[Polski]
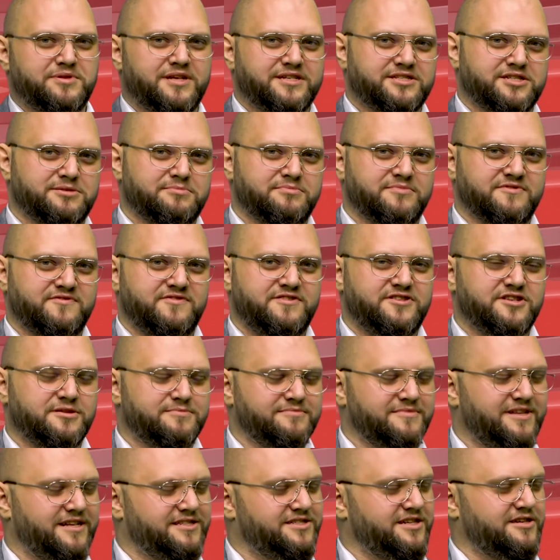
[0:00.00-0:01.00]
naszym widzom,
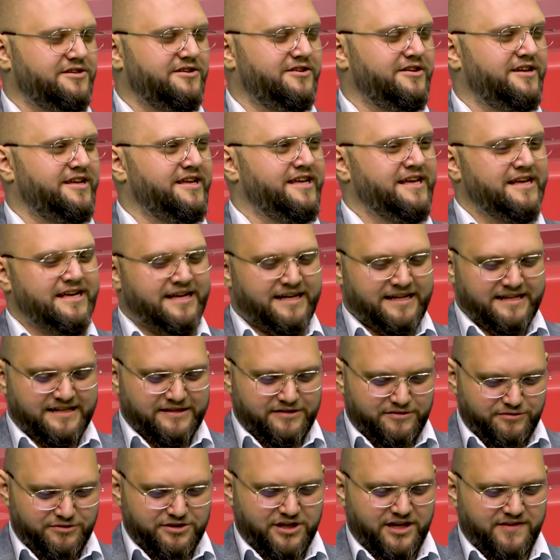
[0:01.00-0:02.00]
dlaczego
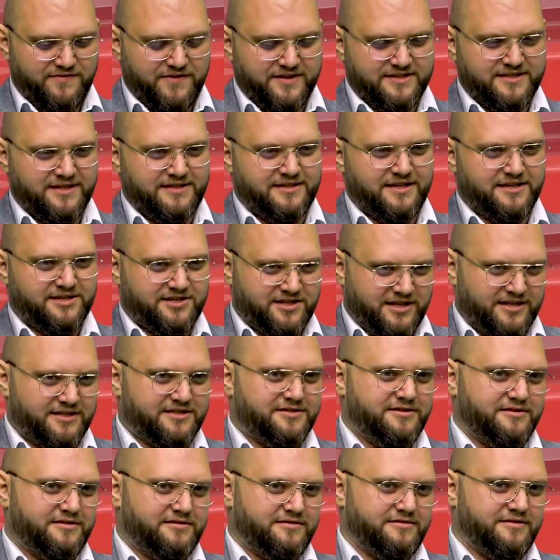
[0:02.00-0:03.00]
duże inwestycje
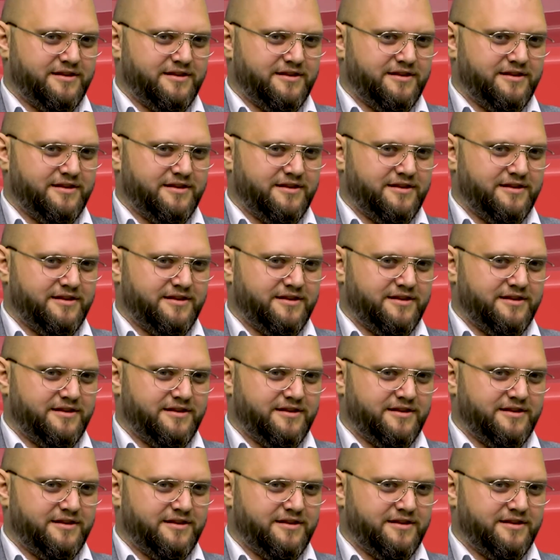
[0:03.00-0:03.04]
często